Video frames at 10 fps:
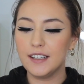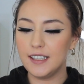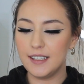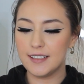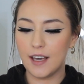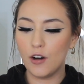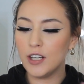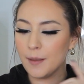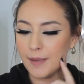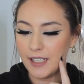Dice,
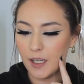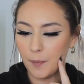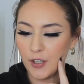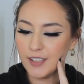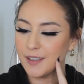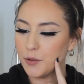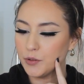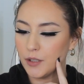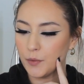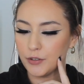hola Meli, espero que te
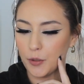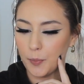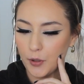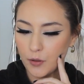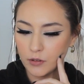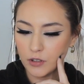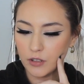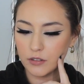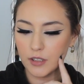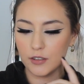gusten nuestros
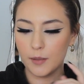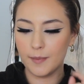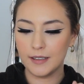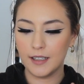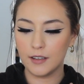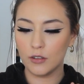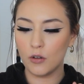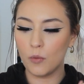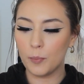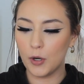productos, te estoy
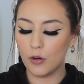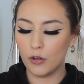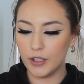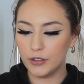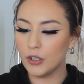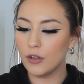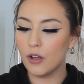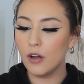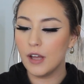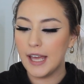mandando un poco de
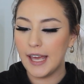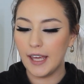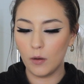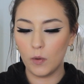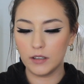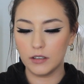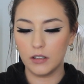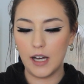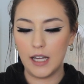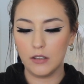todo. En
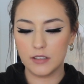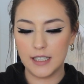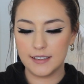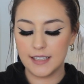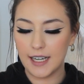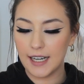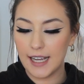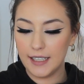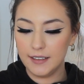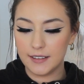cuanto a los
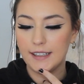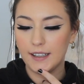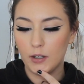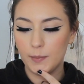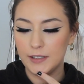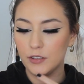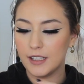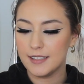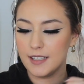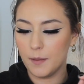Starlight, te recomiendo
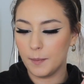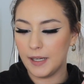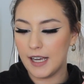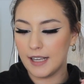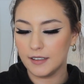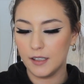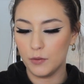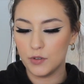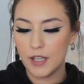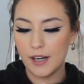que siempre antes
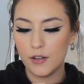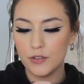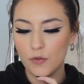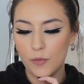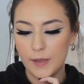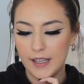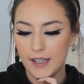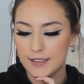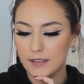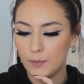de usarlos
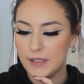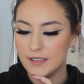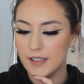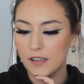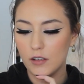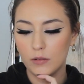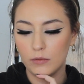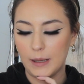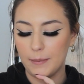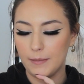humedezcas el pincel
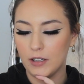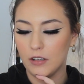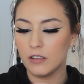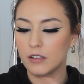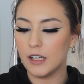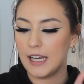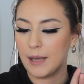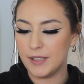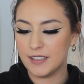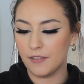con,
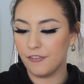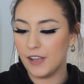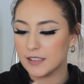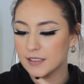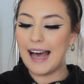la Miss and Fix.